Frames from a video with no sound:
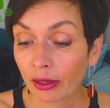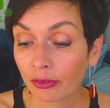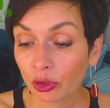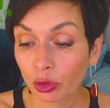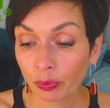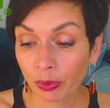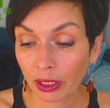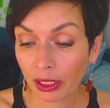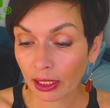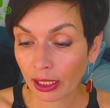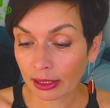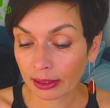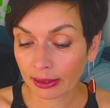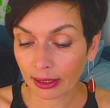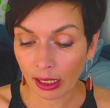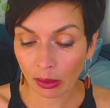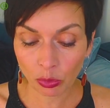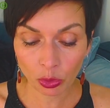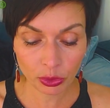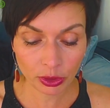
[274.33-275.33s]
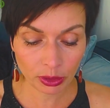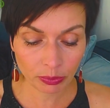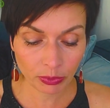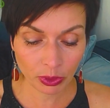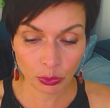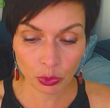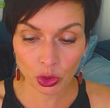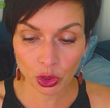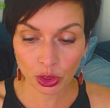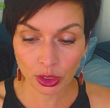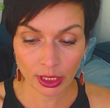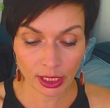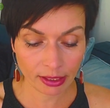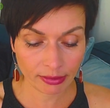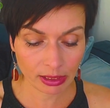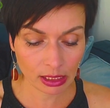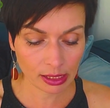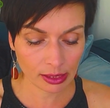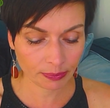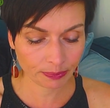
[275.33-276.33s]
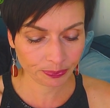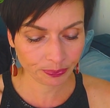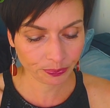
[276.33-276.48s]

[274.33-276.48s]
Все прекрасно работает, мне очень нравится.